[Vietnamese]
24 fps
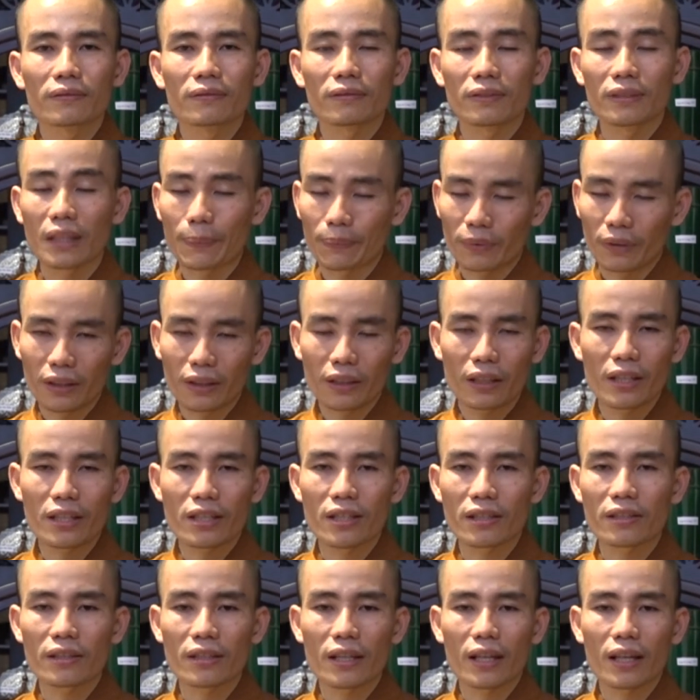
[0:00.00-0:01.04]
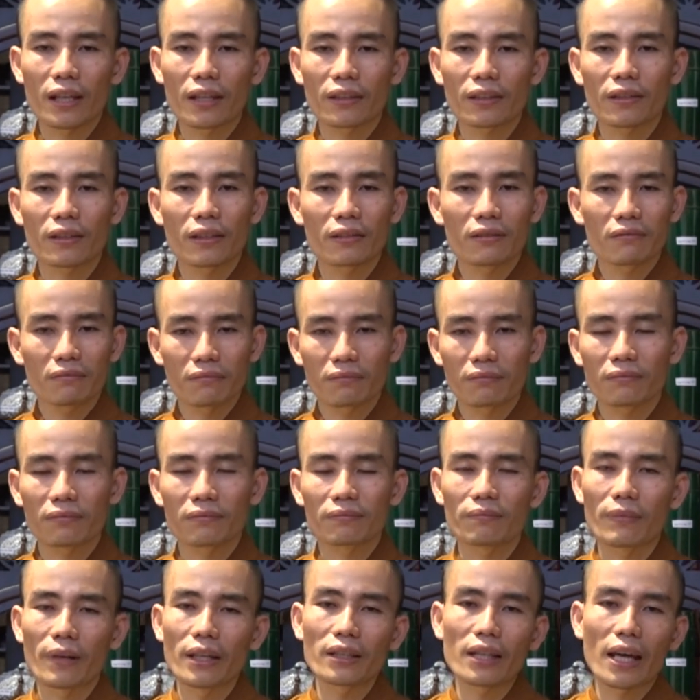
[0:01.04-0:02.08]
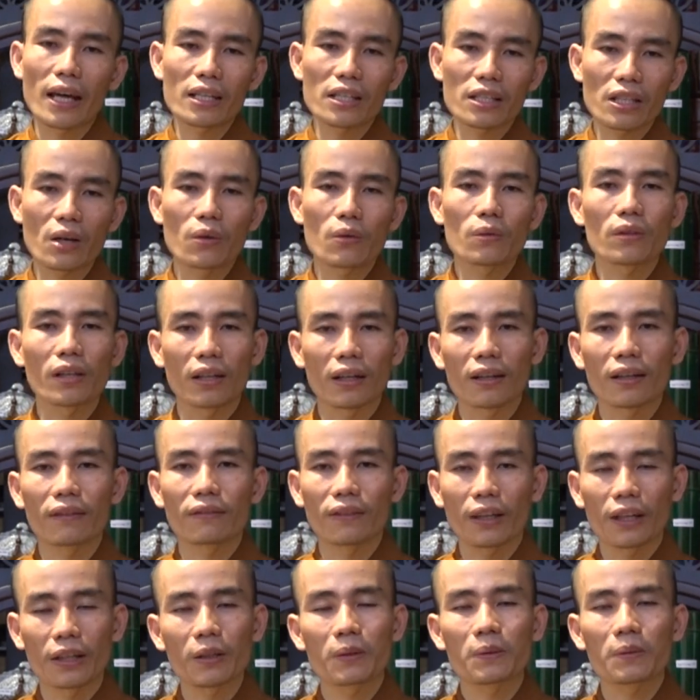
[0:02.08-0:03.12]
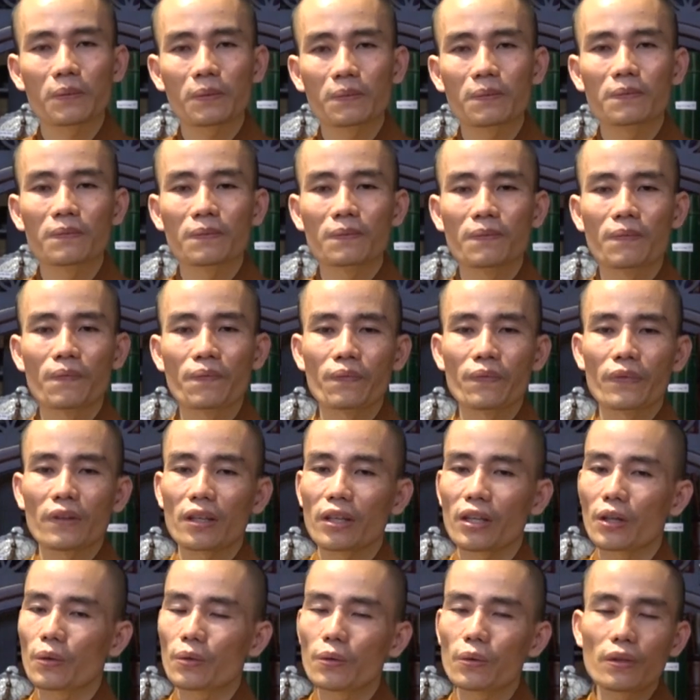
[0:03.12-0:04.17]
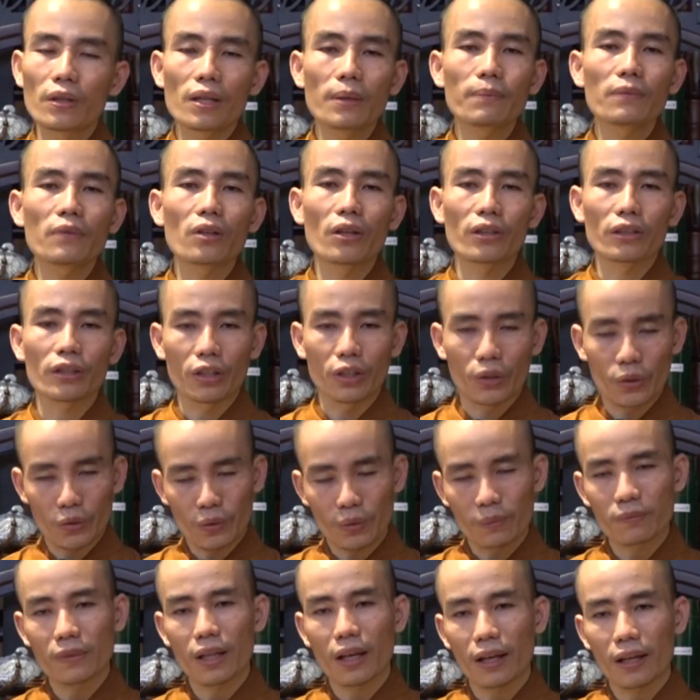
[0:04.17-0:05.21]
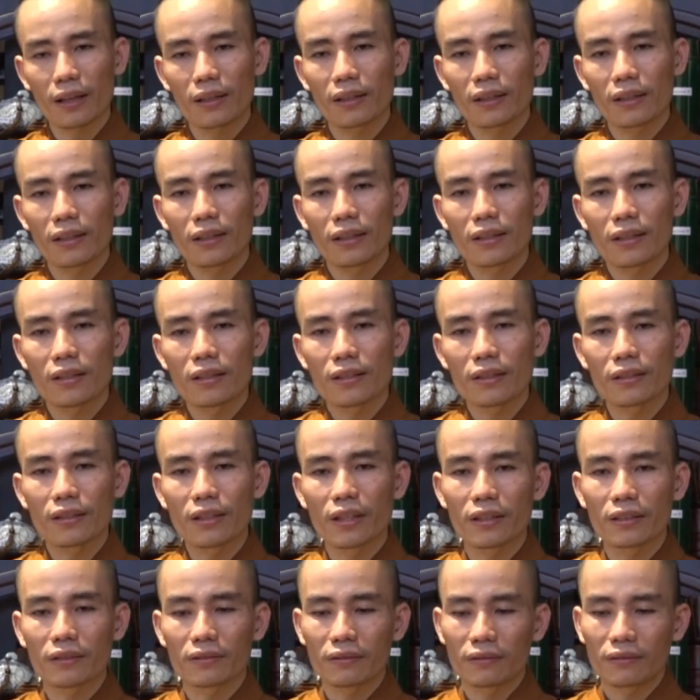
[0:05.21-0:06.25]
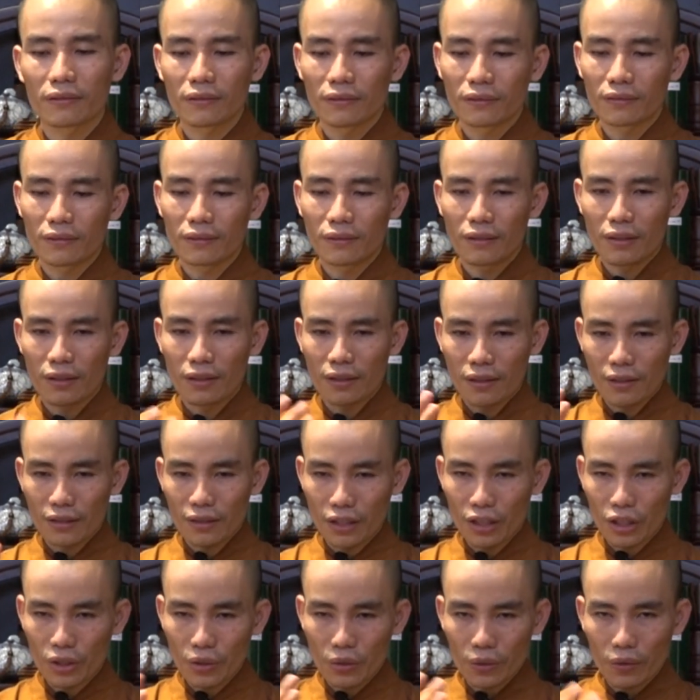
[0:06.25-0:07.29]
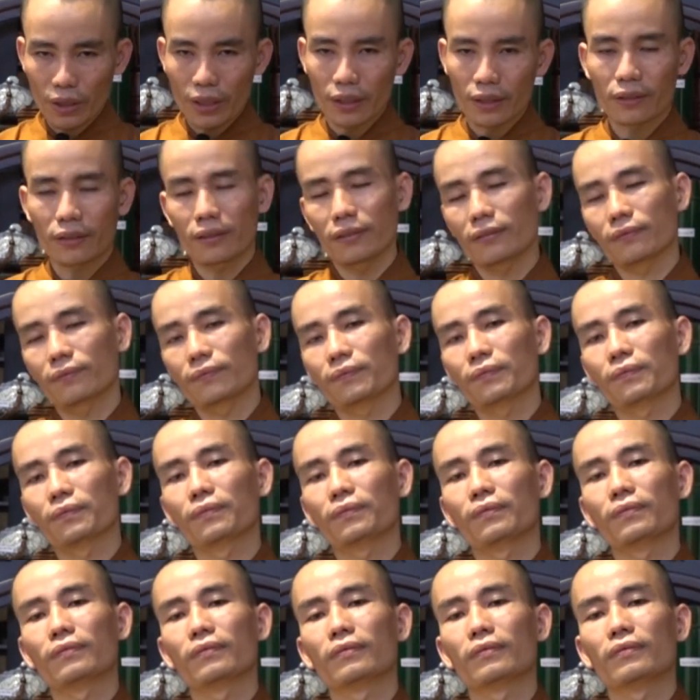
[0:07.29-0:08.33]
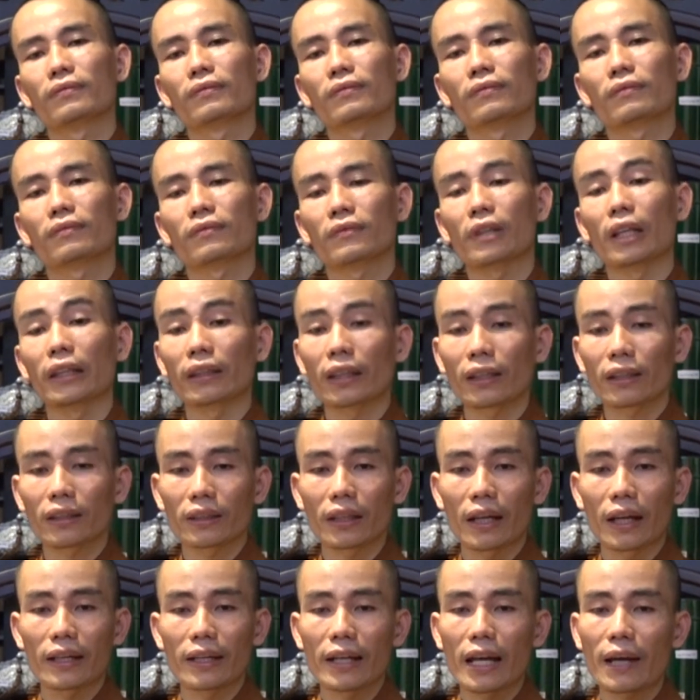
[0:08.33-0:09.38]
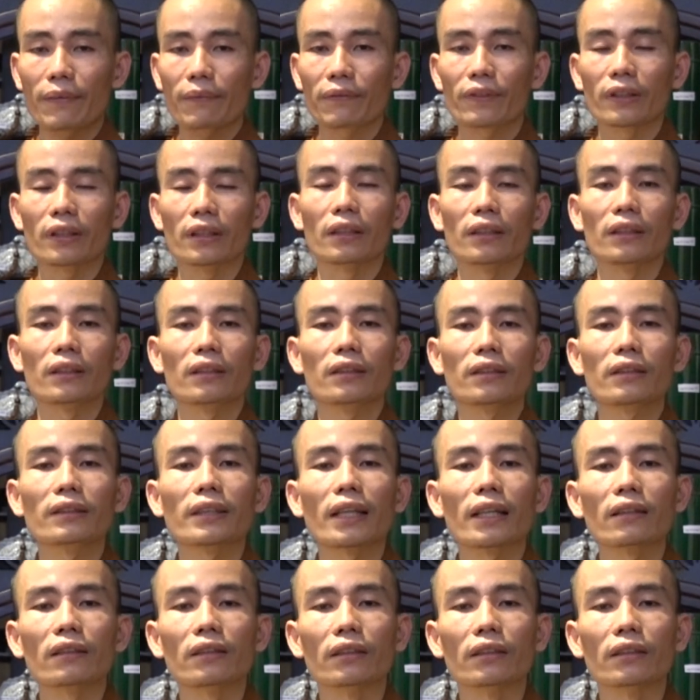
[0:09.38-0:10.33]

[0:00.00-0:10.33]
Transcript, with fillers: Lập tức khi sinh ra cho đến mấy tháng sau lận, phải không? Yếu đuối lắm là người của chúng ta. Cho nên ni cô ấy là tất cả nam và nữ, cái năng